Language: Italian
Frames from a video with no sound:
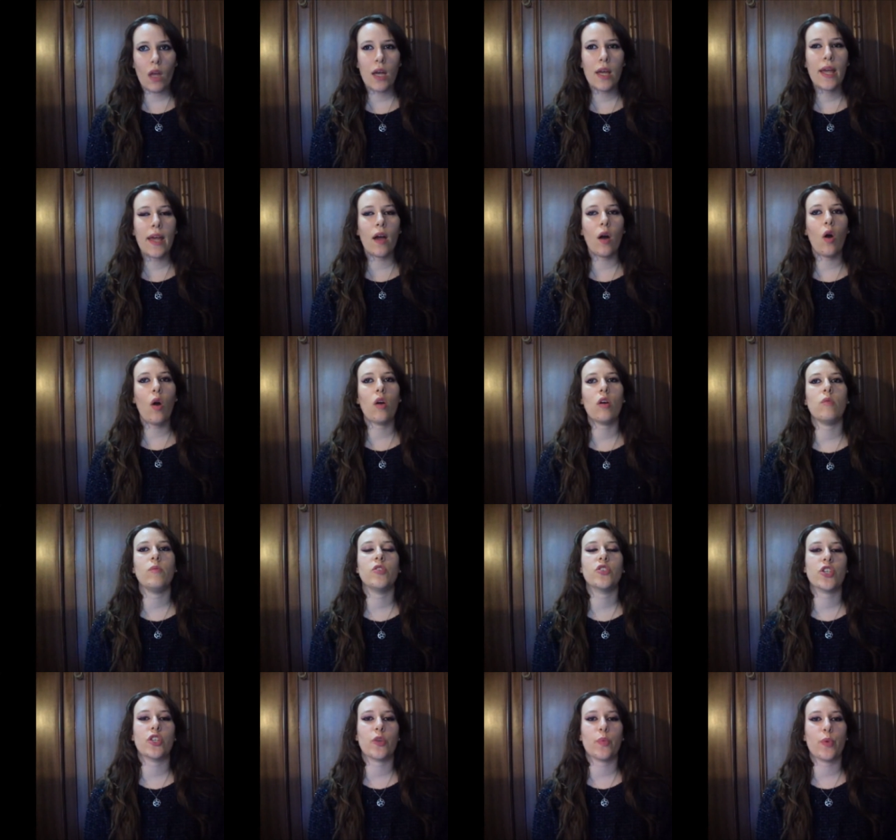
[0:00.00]
E ho
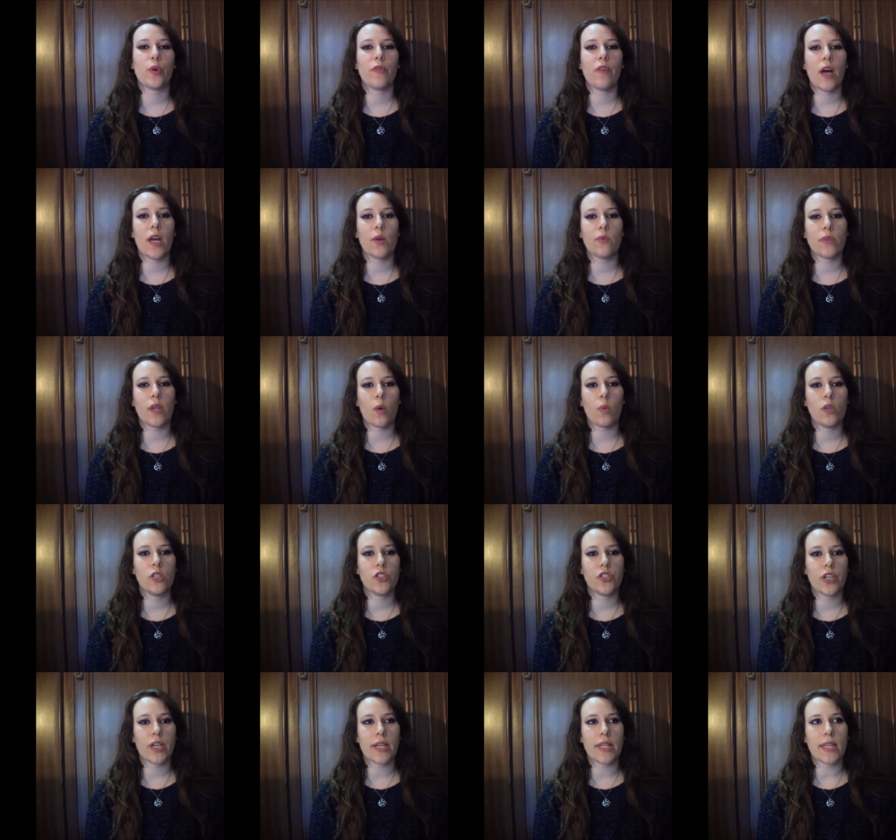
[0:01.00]
cominciato a provare una
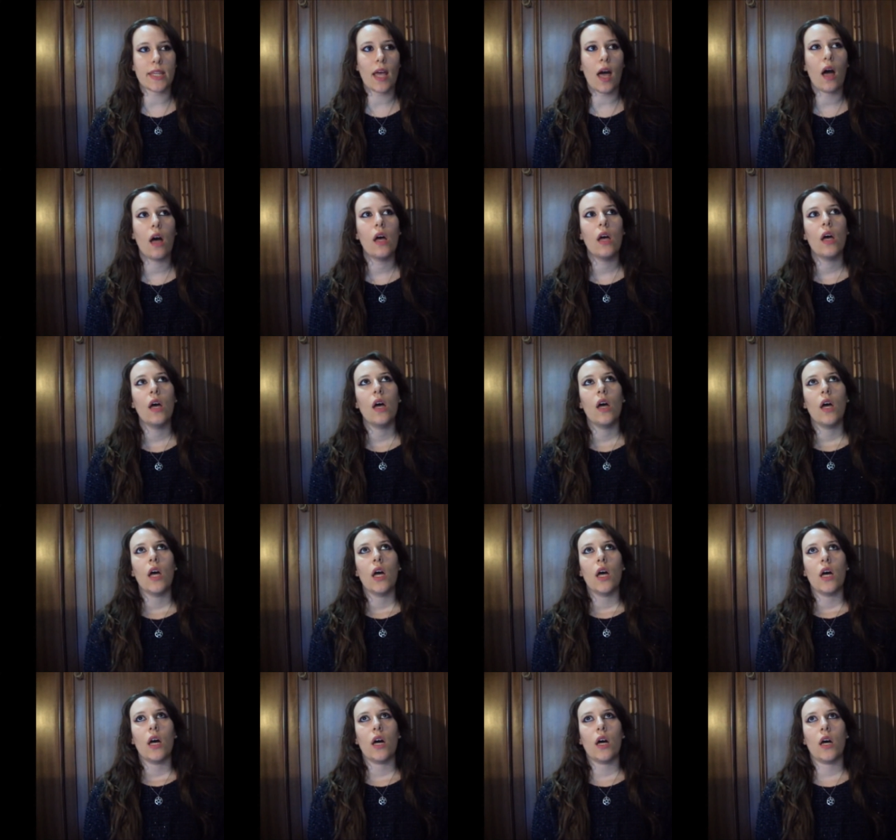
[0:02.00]
qual certa
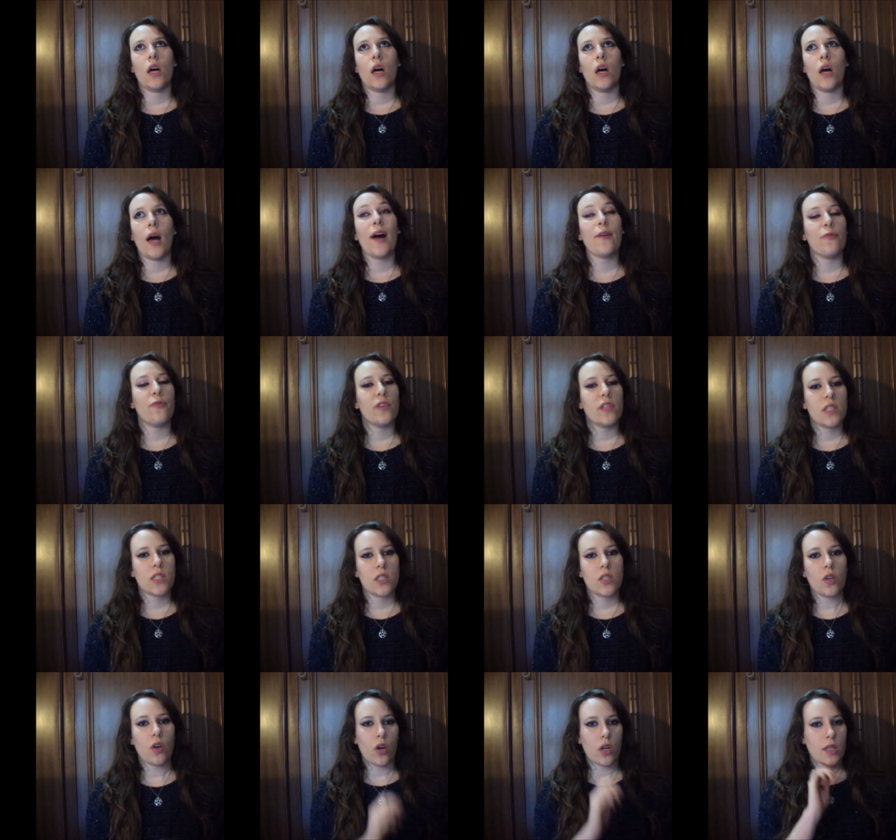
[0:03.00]
uh,
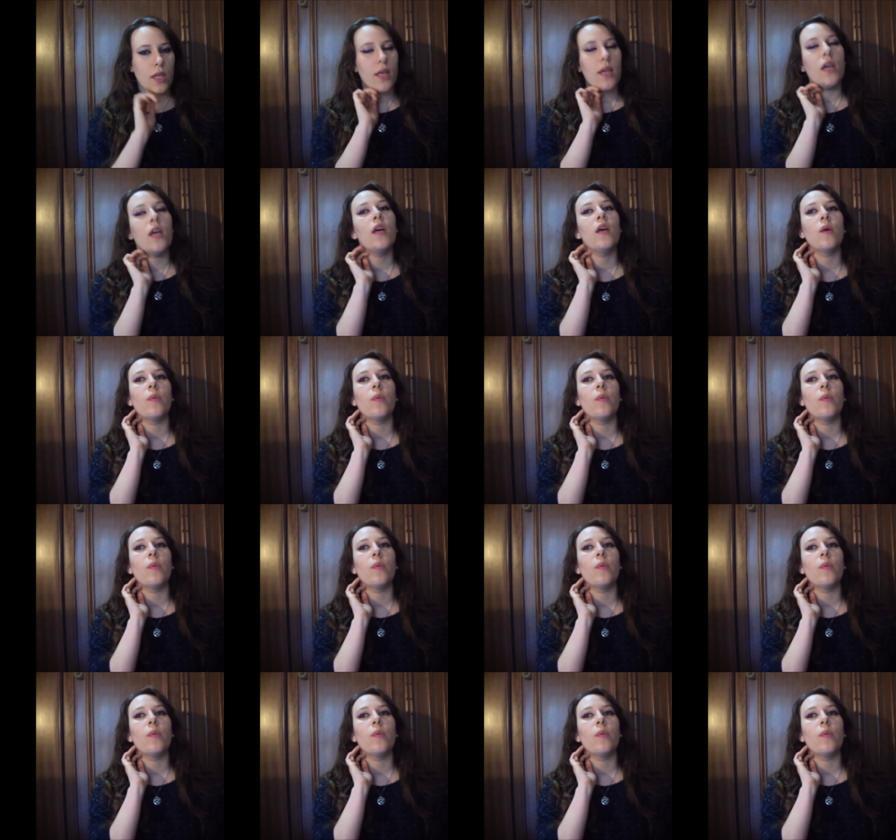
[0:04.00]
affezione